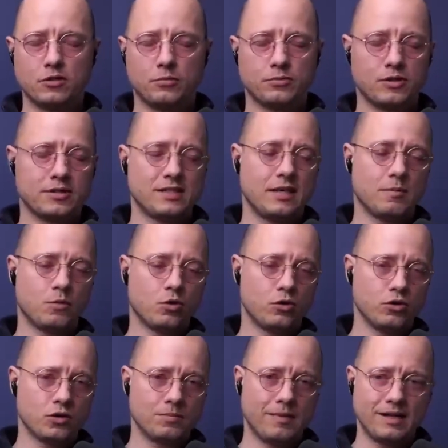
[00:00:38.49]
ob du das in einem
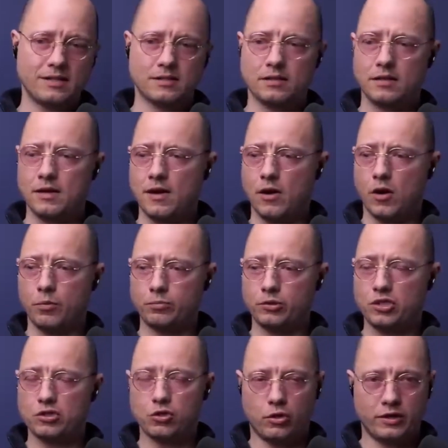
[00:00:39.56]
Kurs machst, ob du
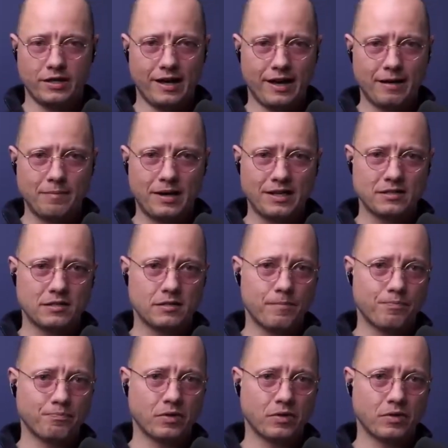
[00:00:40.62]
das online machst.